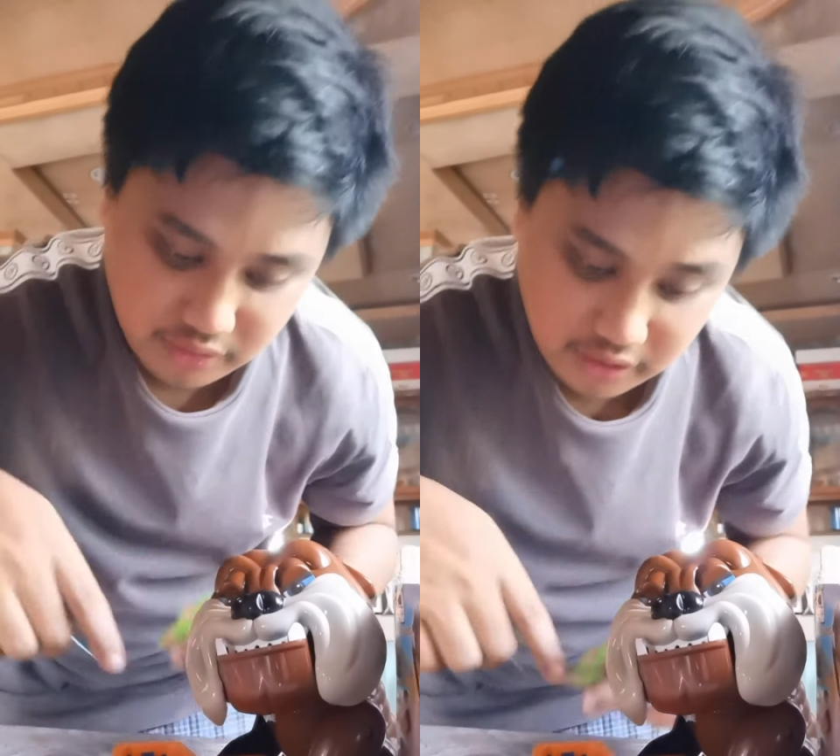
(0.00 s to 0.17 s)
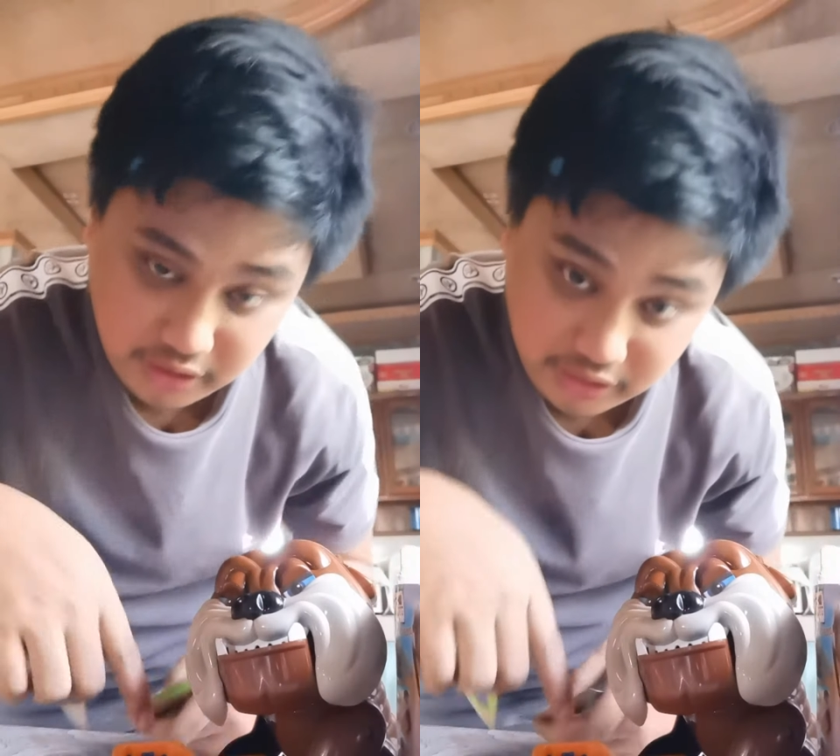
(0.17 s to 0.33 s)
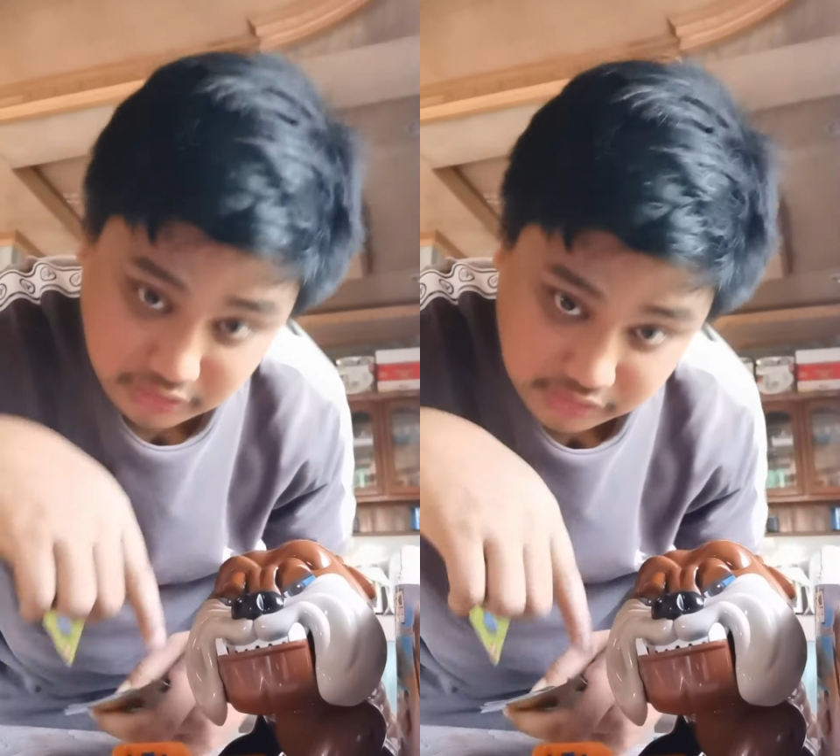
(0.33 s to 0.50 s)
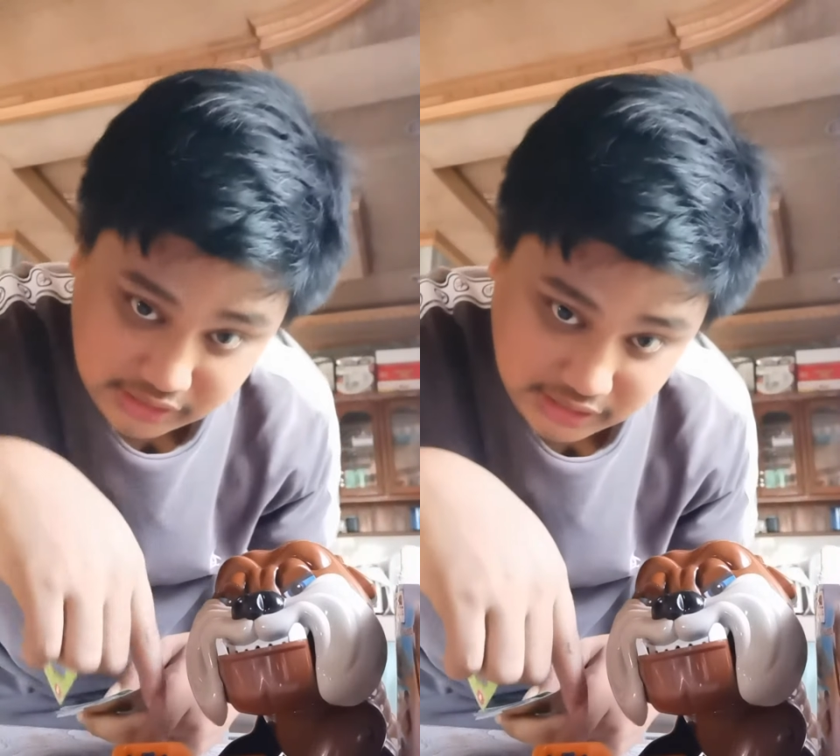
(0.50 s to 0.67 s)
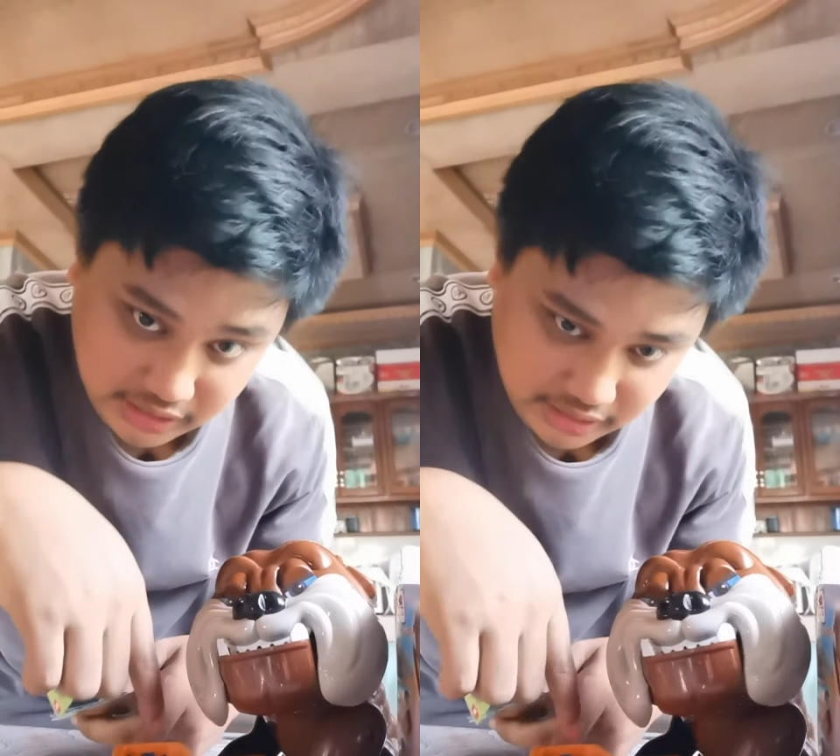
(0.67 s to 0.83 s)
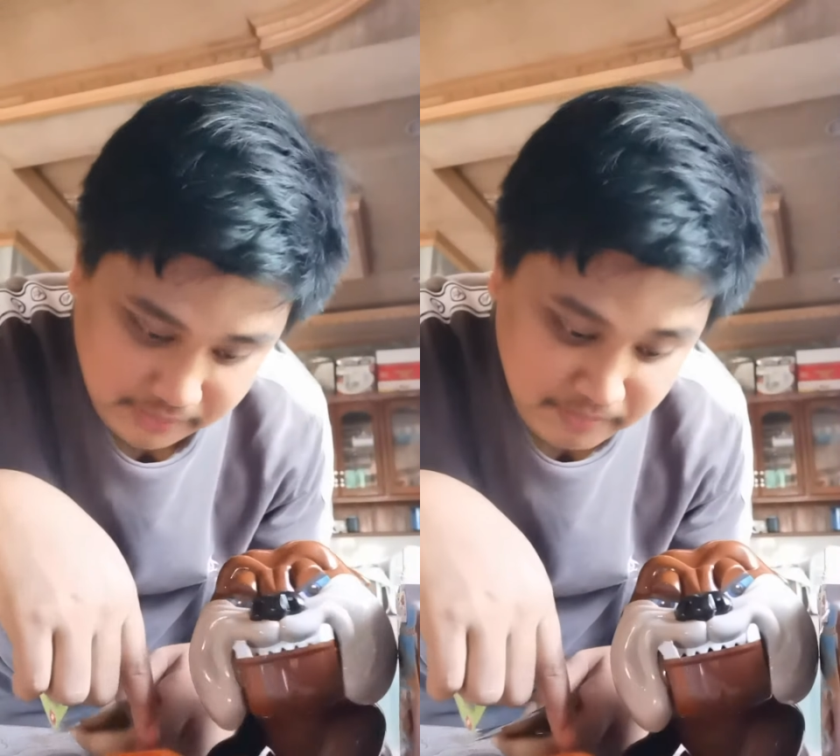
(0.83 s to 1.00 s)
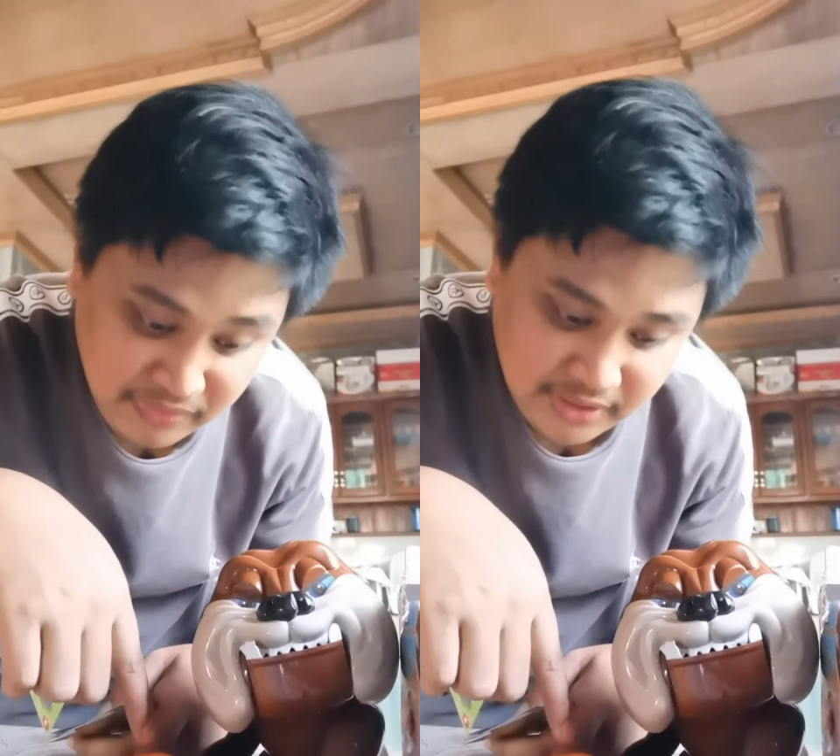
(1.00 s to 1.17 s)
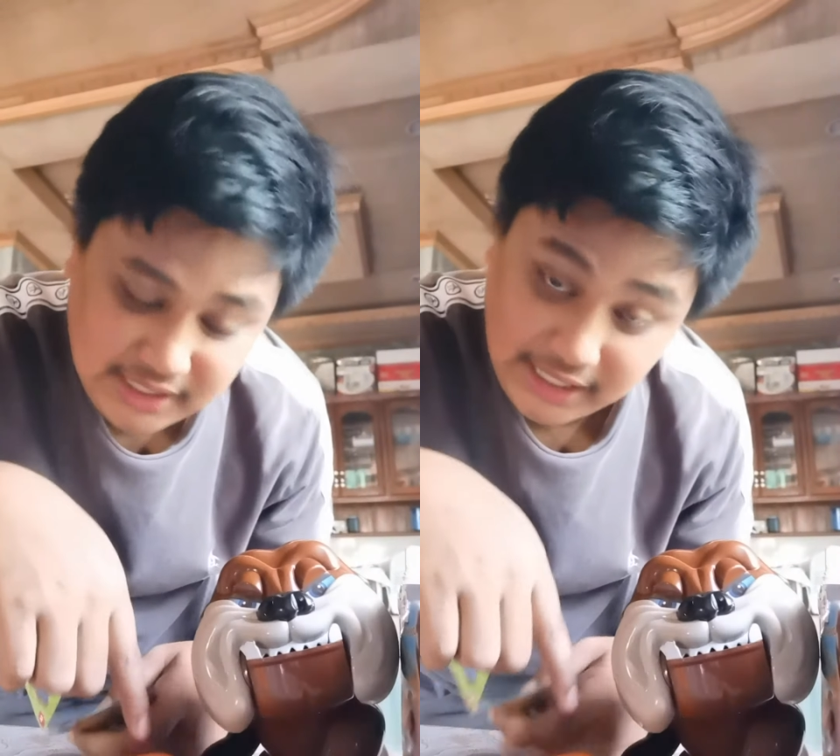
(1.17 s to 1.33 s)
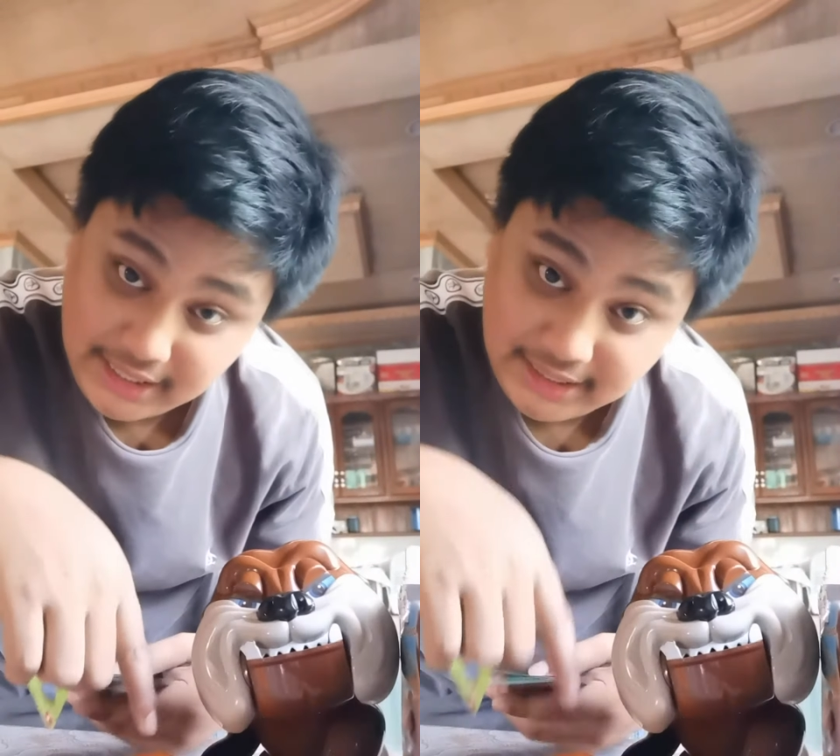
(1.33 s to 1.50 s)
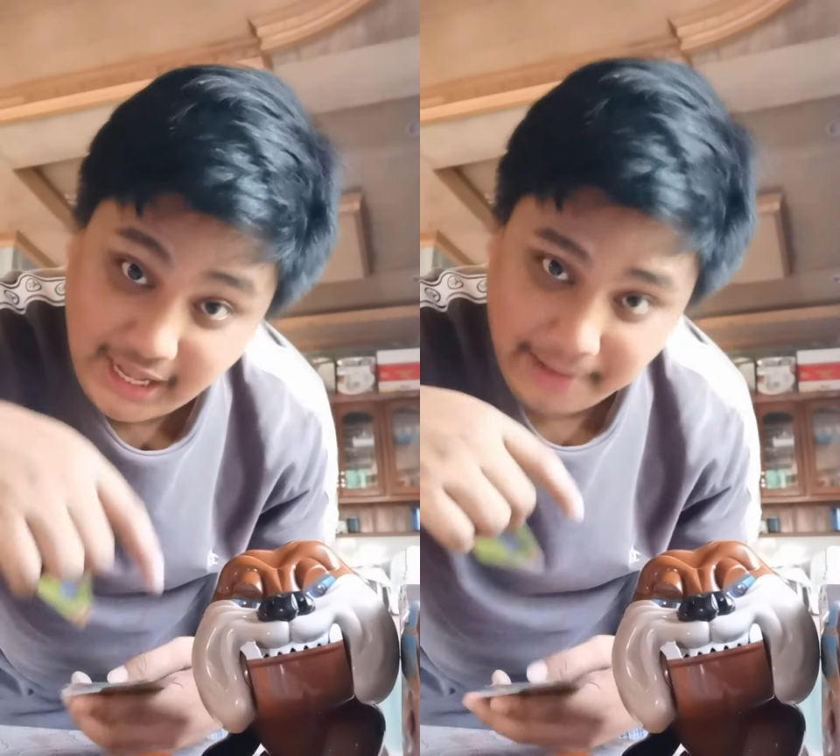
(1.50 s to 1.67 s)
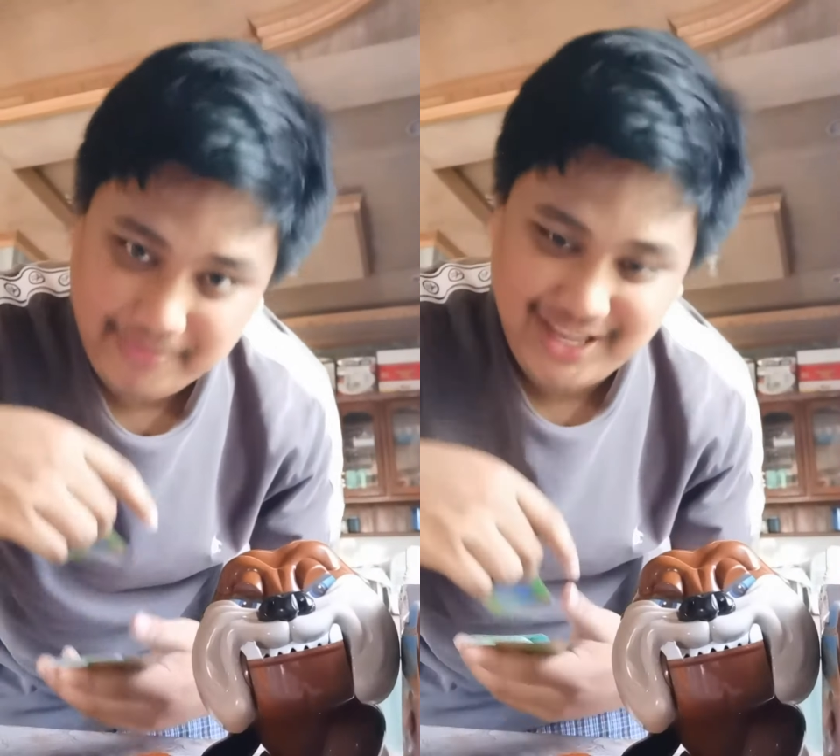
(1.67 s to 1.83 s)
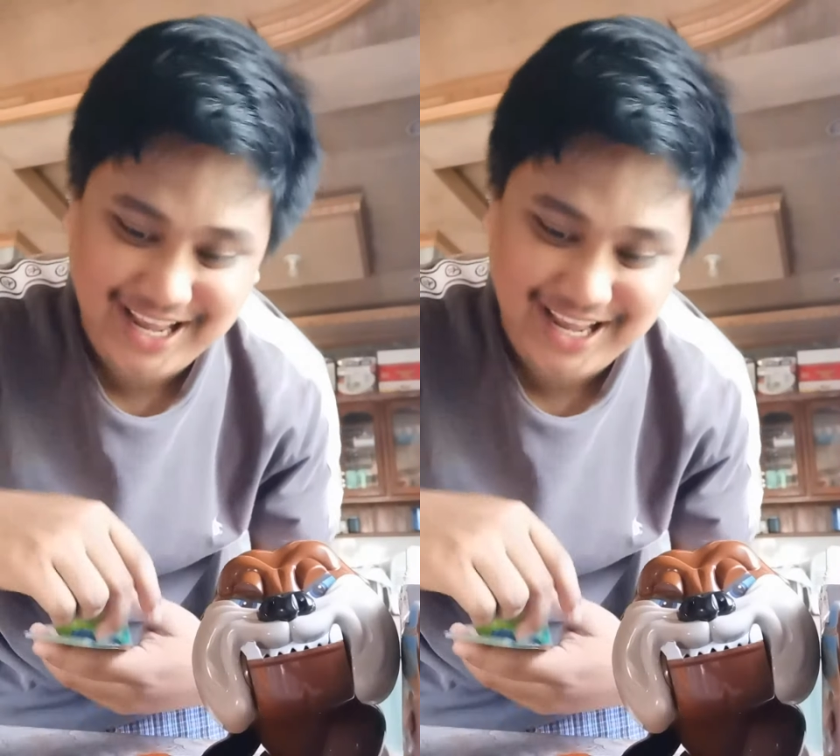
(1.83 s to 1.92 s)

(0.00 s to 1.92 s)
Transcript: nandito sa, sa gitna.